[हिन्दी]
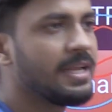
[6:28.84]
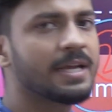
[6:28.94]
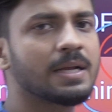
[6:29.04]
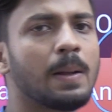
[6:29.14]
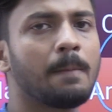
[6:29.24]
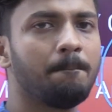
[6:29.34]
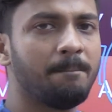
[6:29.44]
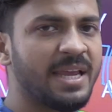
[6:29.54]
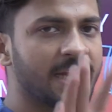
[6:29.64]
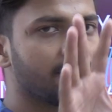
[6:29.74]
एक
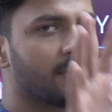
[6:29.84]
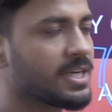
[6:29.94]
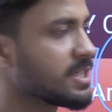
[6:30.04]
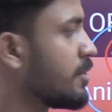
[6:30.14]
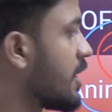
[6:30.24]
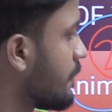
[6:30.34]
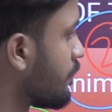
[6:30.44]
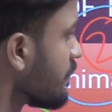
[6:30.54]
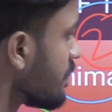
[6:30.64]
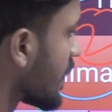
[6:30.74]
मेन एडवांटेज बना
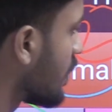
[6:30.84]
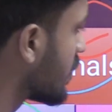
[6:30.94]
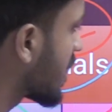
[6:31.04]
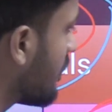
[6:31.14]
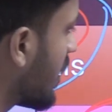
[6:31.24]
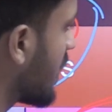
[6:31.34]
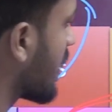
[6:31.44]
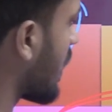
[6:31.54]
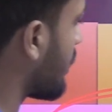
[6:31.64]
उसके बाद अगर